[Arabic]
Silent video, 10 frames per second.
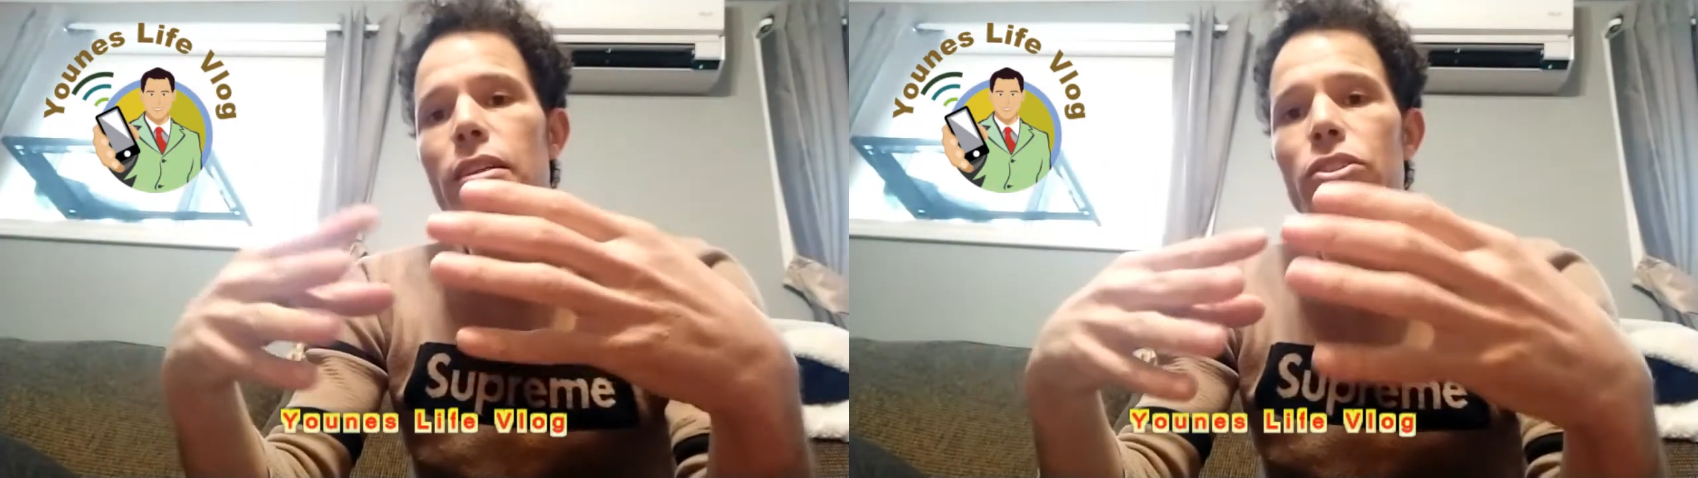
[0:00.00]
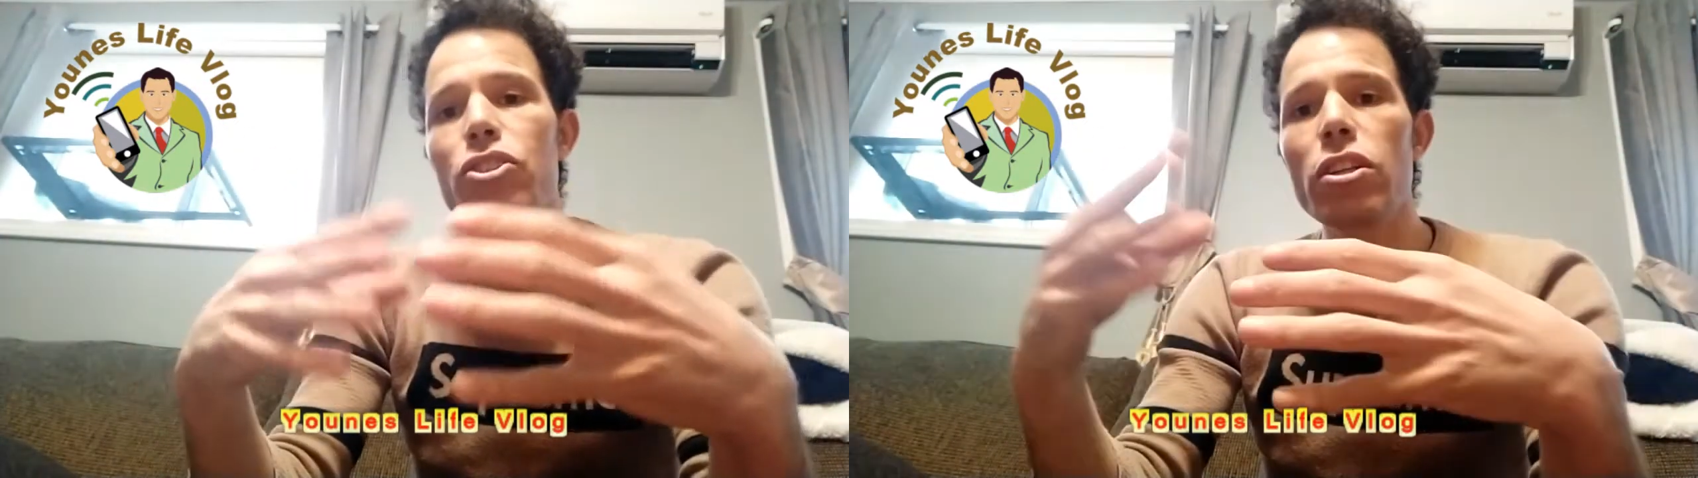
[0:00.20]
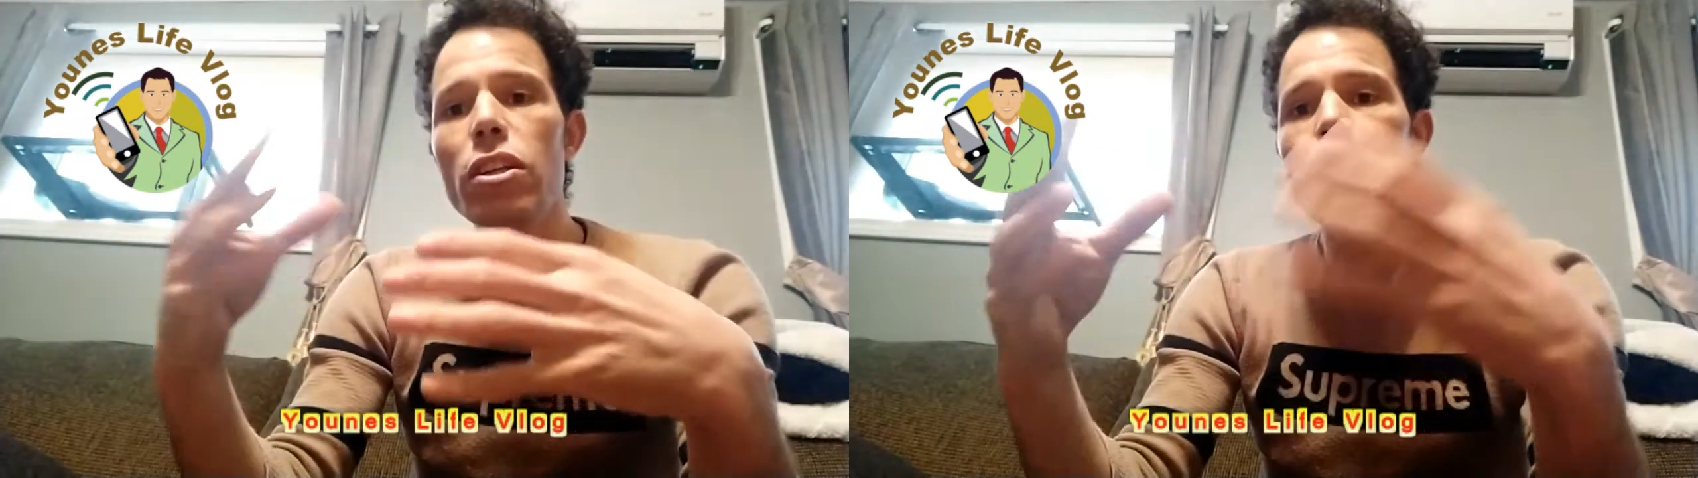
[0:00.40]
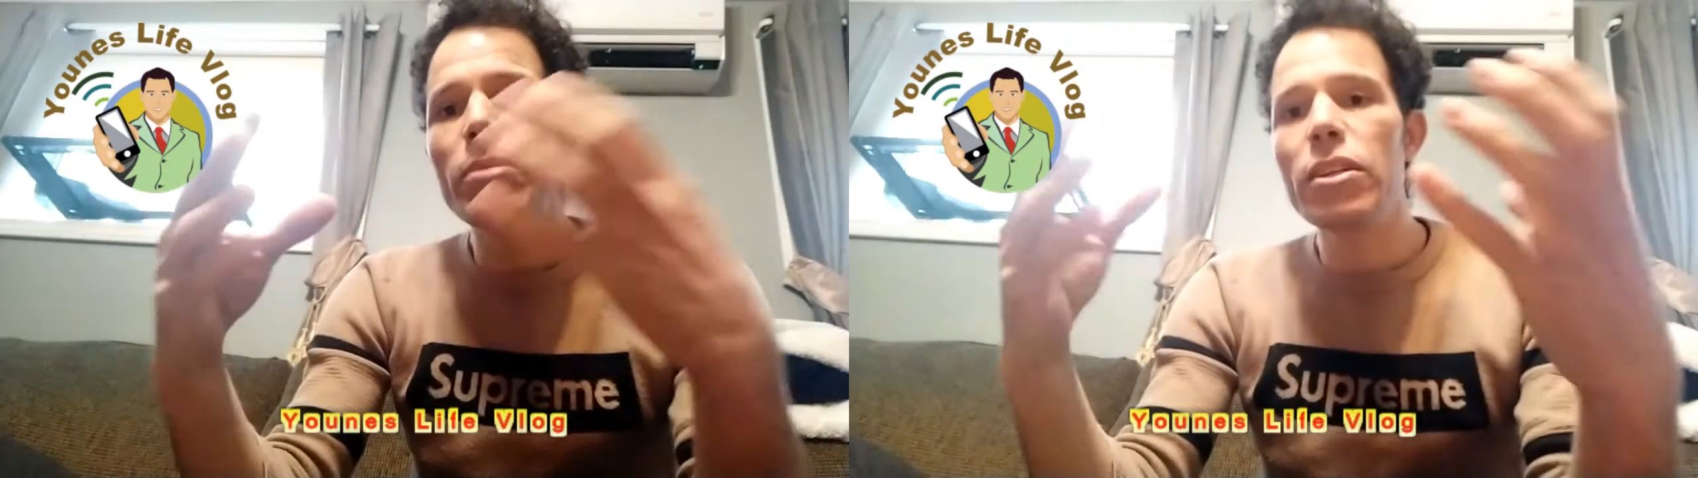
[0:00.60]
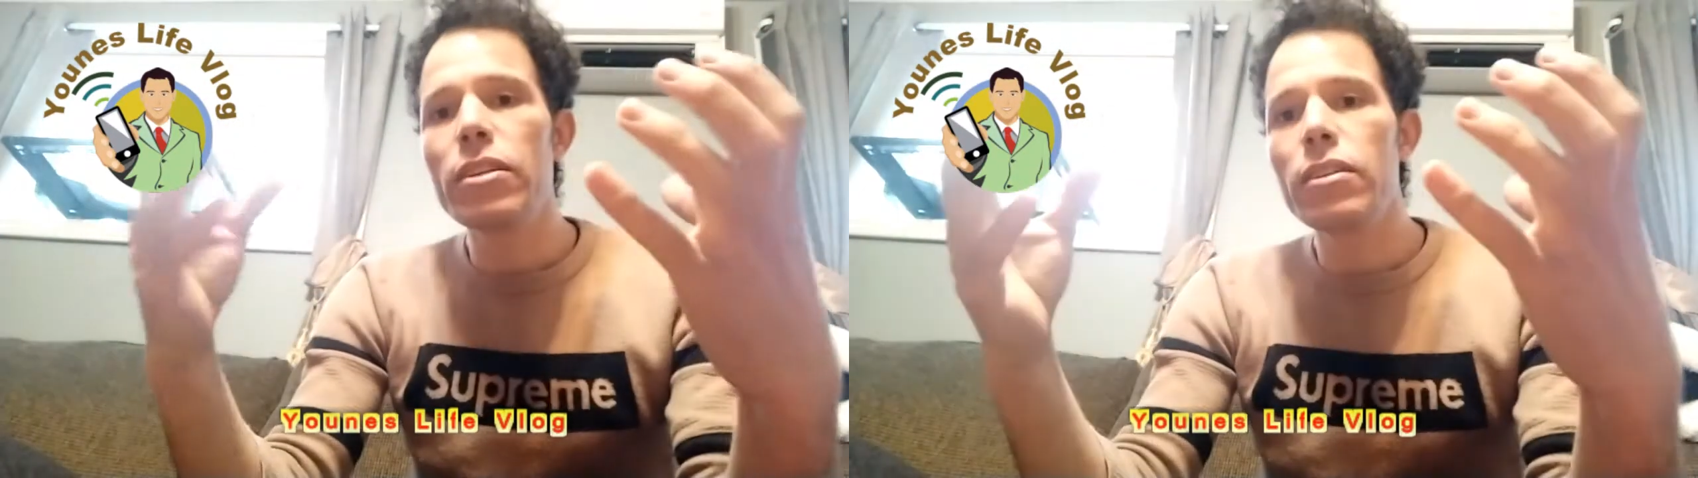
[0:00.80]
كتجلى
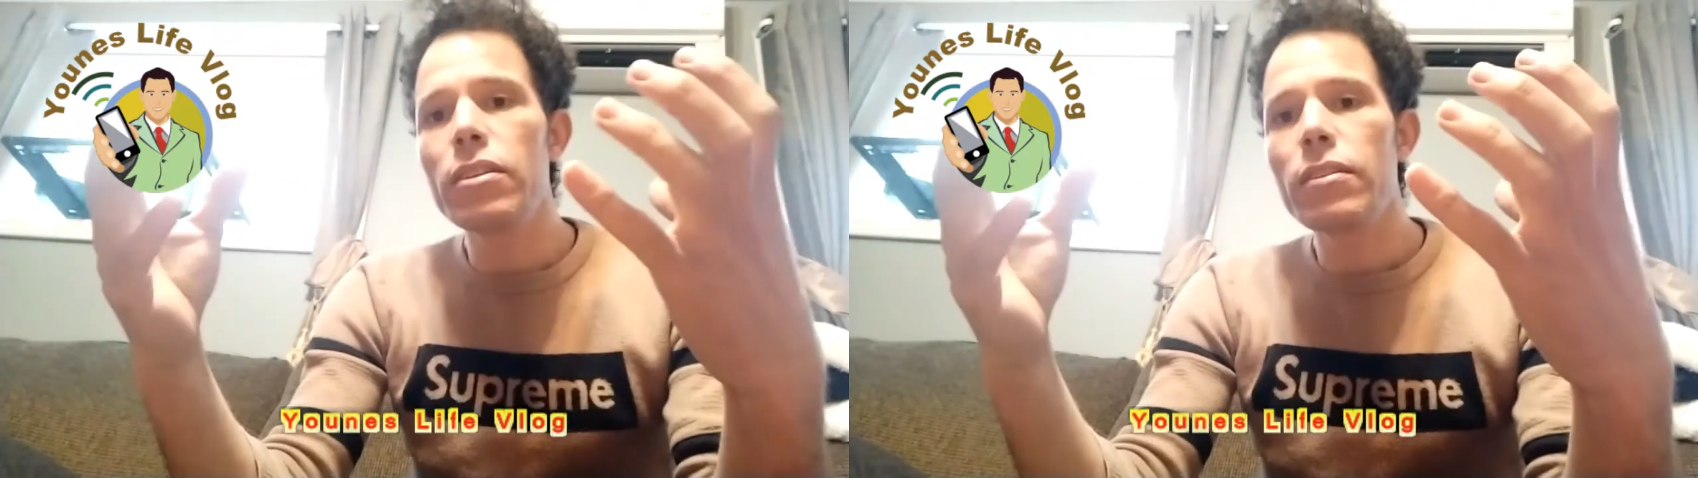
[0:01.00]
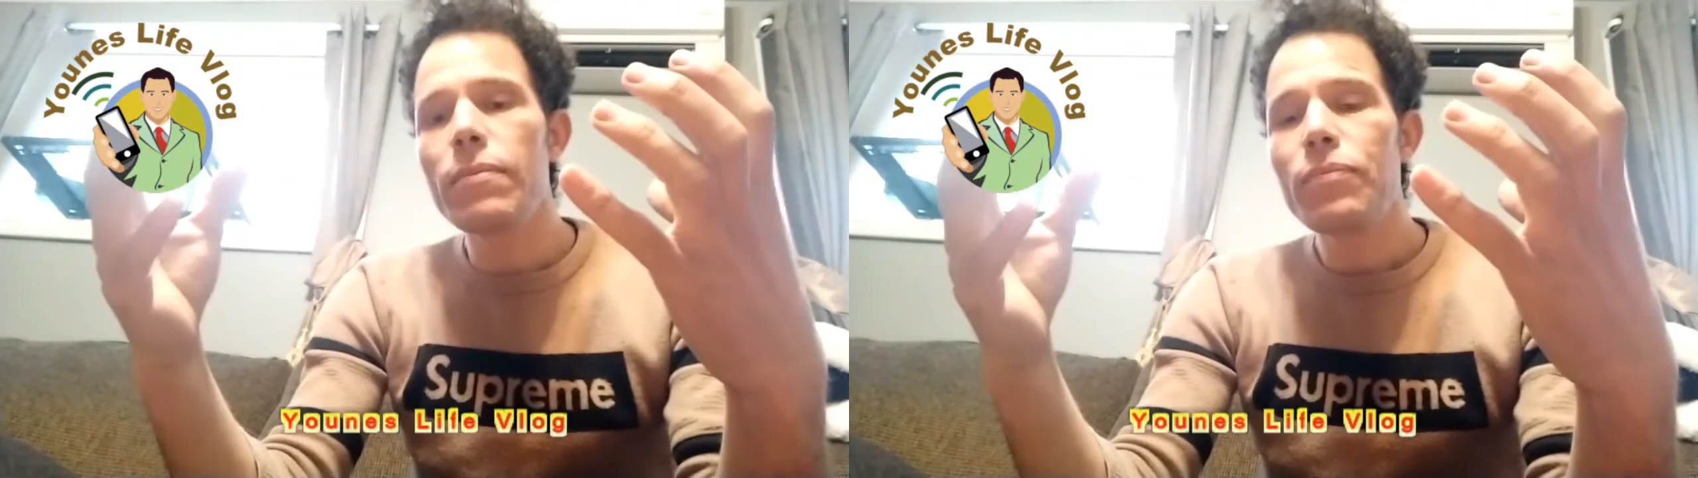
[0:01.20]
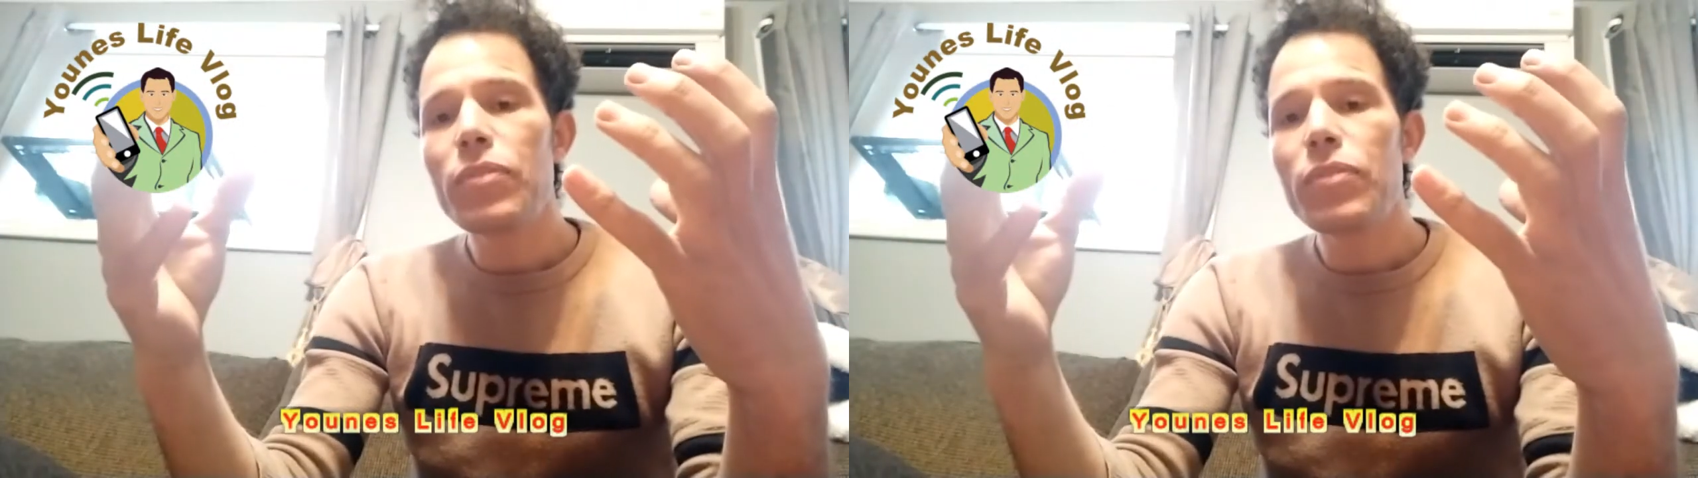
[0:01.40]
بين